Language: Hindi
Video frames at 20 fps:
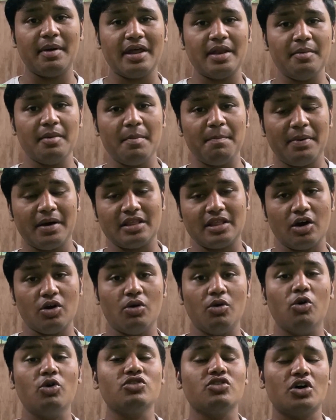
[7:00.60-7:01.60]
के बारे में पता
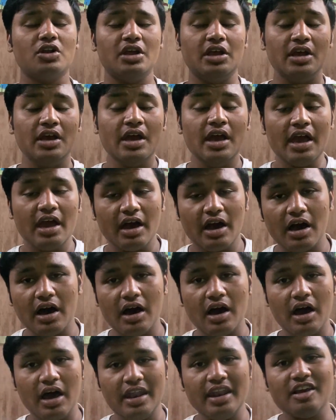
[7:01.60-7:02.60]
हो सॉरी
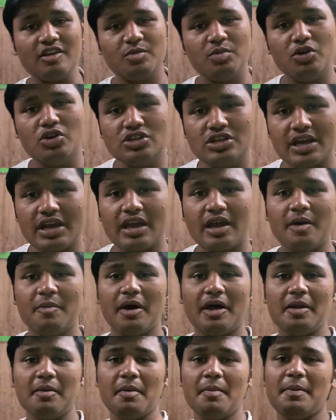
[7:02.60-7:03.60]
अनएक्सप्लोर्ड जगह के
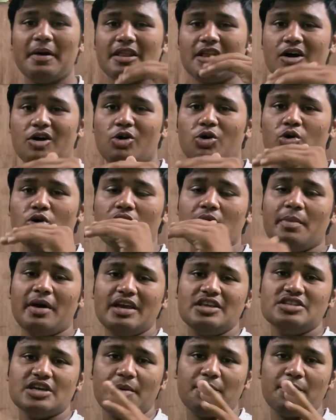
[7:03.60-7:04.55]
बारे में पता हो कि भाई